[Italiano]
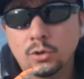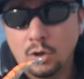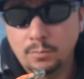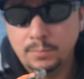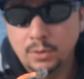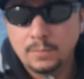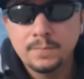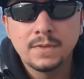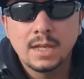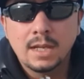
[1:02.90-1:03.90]
numero doppio
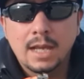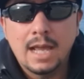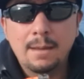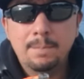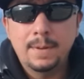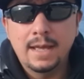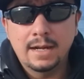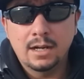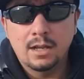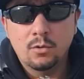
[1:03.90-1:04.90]
e
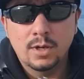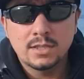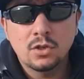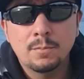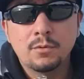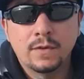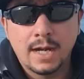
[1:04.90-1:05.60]
per un'azione più